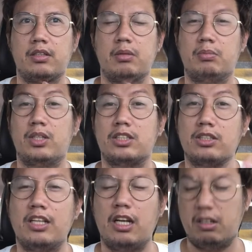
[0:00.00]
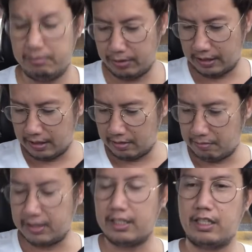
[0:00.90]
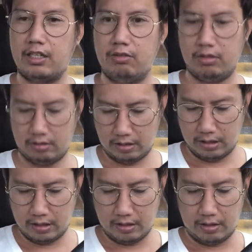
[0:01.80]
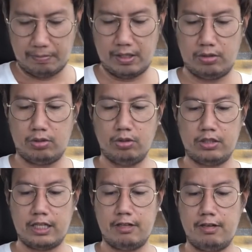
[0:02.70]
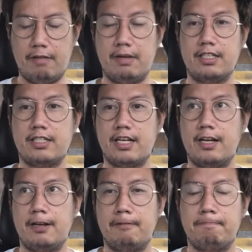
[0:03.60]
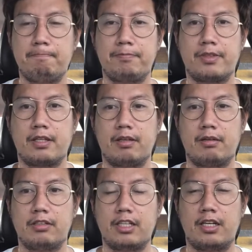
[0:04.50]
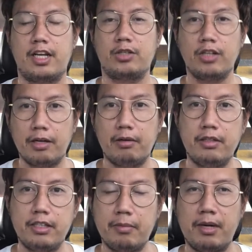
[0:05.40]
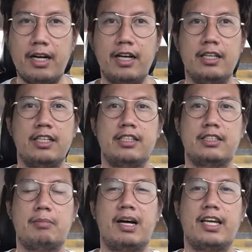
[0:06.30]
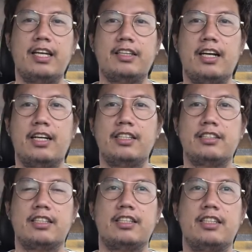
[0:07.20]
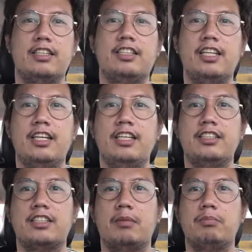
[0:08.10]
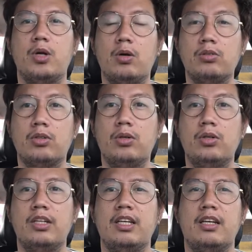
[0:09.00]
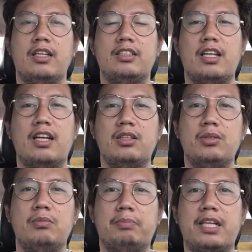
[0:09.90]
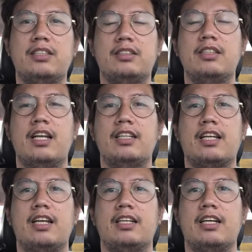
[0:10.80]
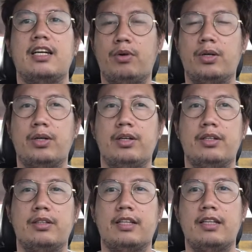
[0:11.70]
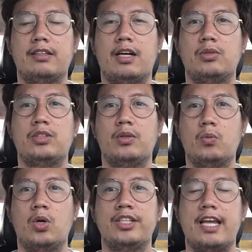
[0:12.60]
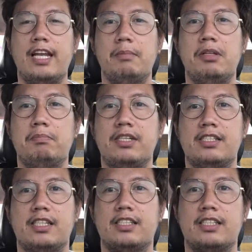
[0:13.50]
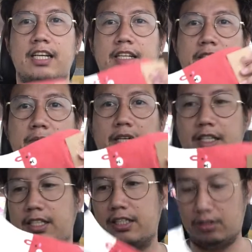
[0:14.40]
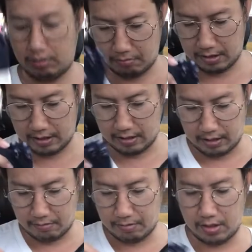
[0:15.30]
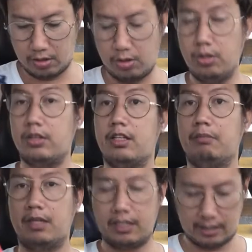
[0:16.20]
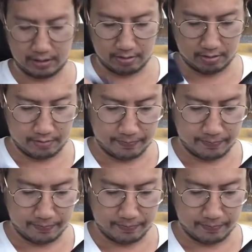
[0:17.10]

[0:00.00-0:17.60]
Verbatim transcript: bukas ko na lang computing basta ganon pero dun sa ano naman sa sa regular na mga sa bangketa, sa gilid-gilid, sa Myeongdong, isa lang yung price nala talaga for 10,000 won, 11 pieces na yung mga ganitong mga mga cute na mga ano